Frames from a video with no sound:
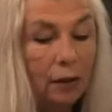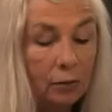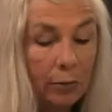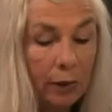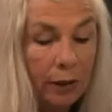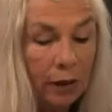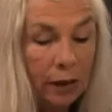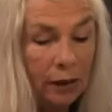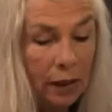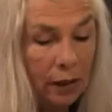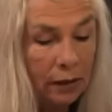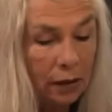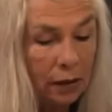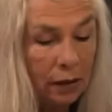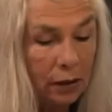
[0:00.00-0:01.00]
aus
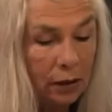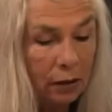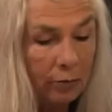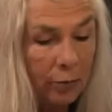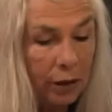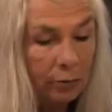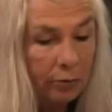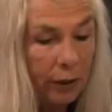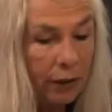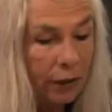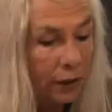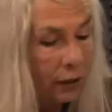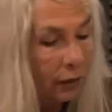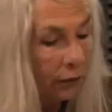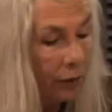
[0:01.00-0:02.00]
patriarchatskritischer
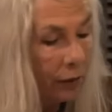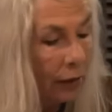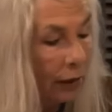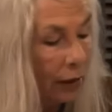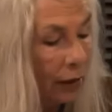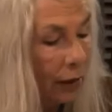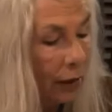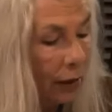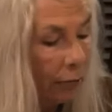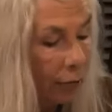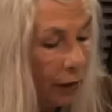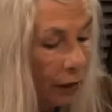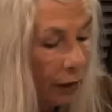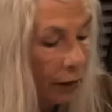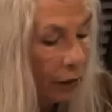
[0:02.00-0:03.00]
Perspektive,
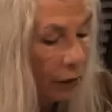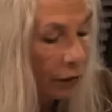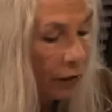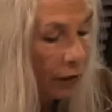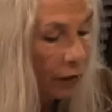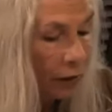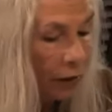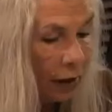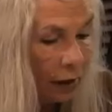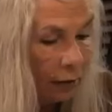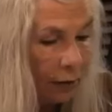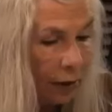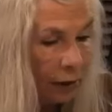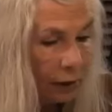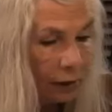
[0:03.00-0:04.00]
bin ich auf die
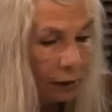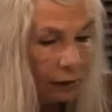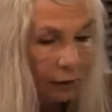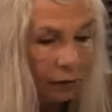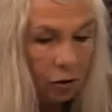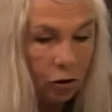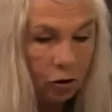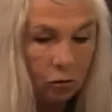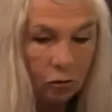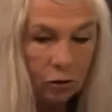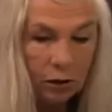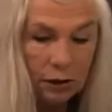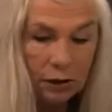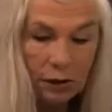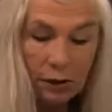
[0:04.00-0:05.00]
Arbeiten
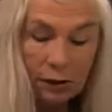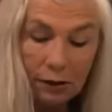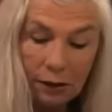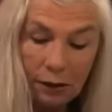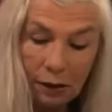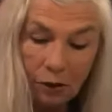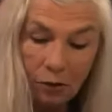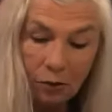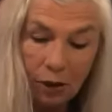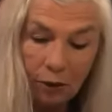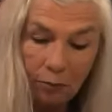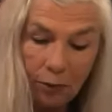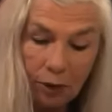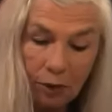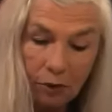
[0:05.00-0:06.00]
gestoßen, die es dazu
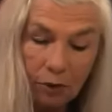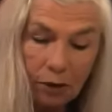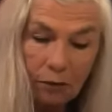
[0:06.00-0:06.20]
gibt.